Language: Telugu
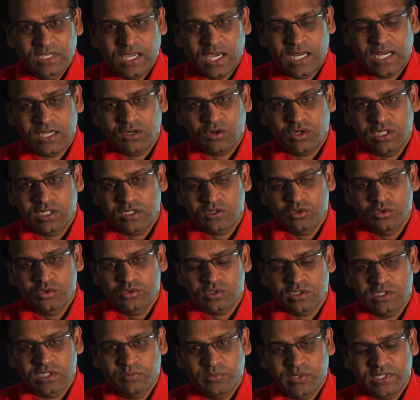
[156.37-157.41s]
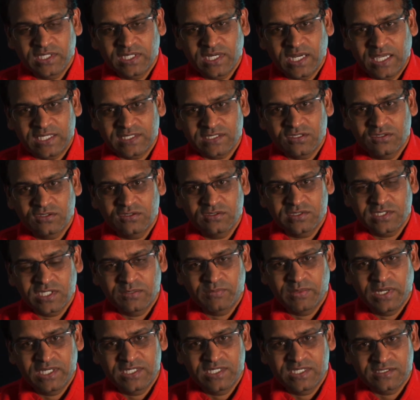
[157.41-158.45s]
అలా కొన్ని క్లూస్ వదిలిపెట్టి లాస్ట్లో
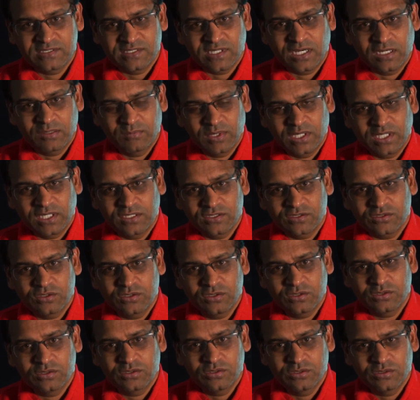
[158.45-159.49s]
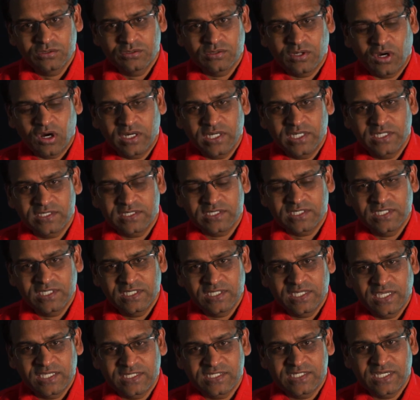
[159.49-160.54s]
సినిమా ఎండ్ చేస్తారనమాట సో ఆడియన్స్కి
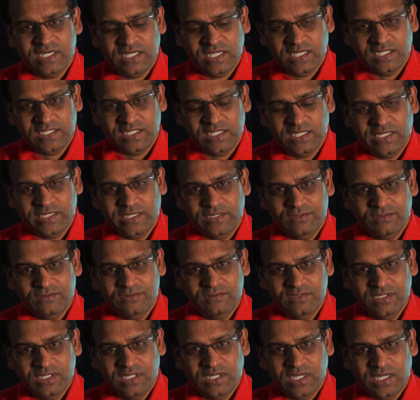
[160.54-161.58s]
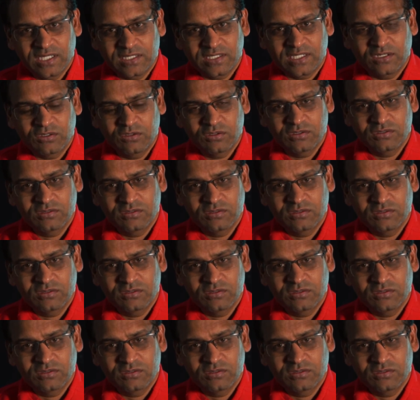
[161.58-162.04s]
గెస్ చేయడానికి లైక్ యూనో అతను